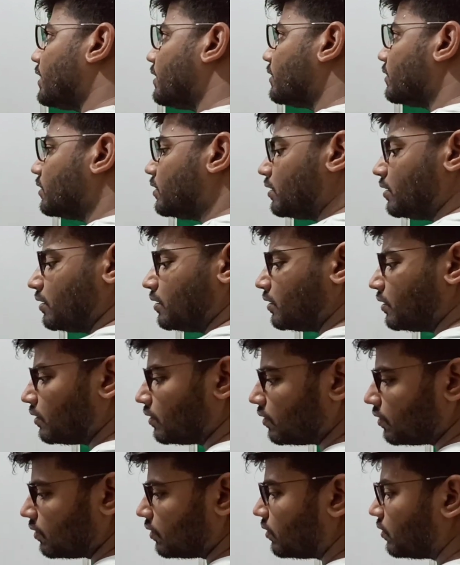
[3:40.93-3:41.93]
है
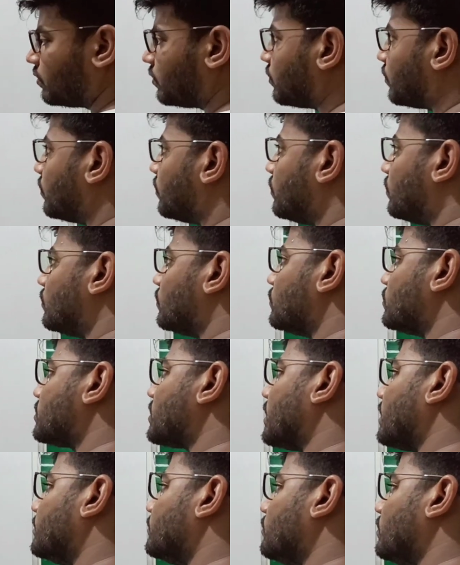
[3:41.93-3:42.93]
तो
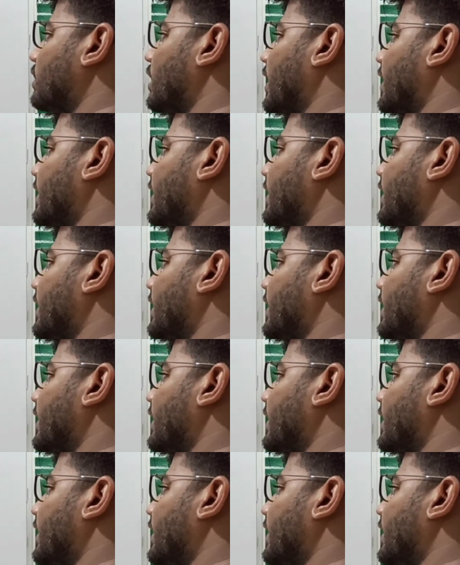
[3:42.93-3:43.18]
उसका जो